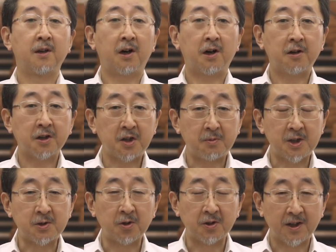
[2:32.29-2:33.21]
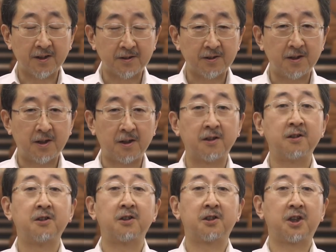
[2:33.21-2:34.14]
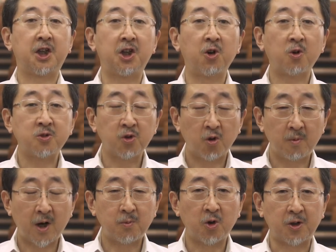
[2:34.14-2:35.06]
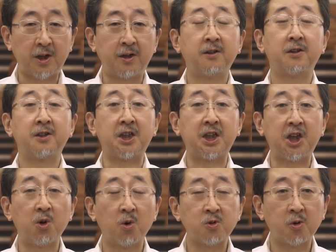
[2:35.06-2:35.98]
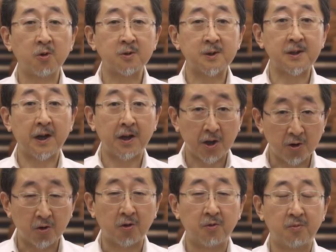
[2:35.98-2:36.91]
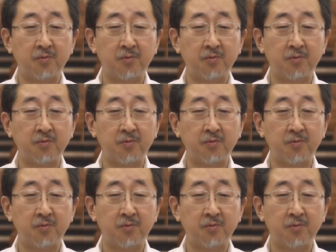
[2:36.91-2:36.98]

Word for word: アーキビストになって記録を守り記憶を伝えよう